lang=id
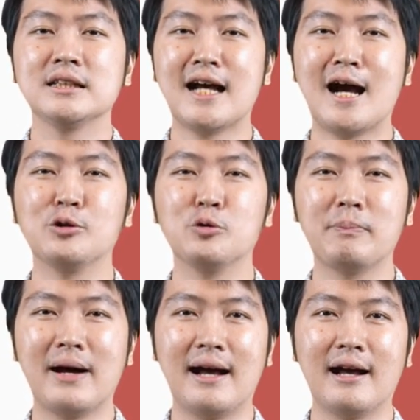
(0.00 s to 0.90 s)
Jangan
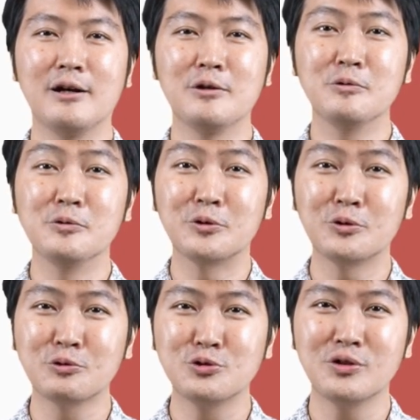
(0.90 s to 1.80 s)
lupa
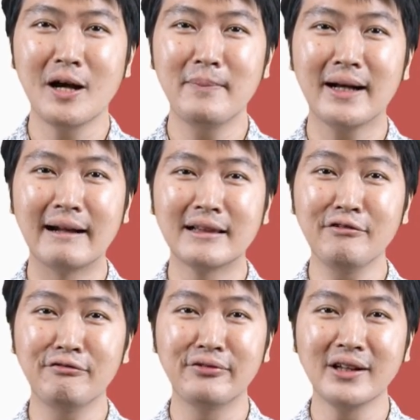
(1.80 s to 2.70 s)
untuk juga mengganti
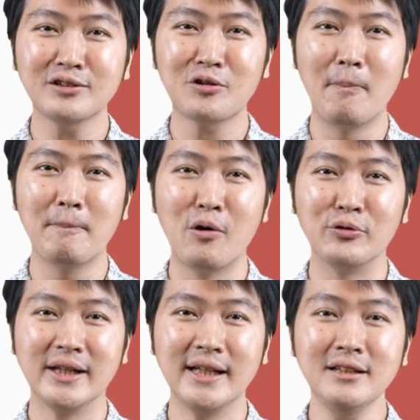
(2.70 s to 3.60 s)
field
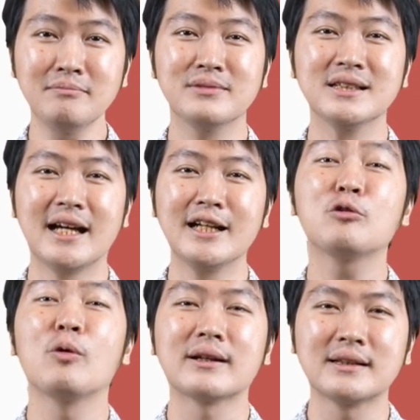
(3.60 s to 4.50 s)
compounding menjadi
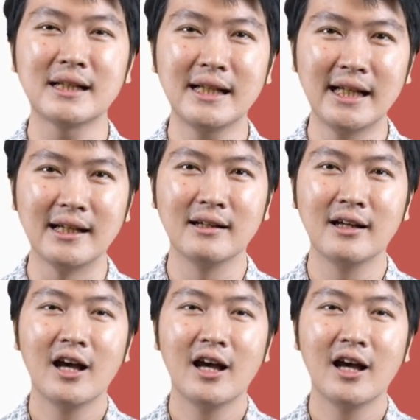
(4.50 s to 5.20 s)
quarterly.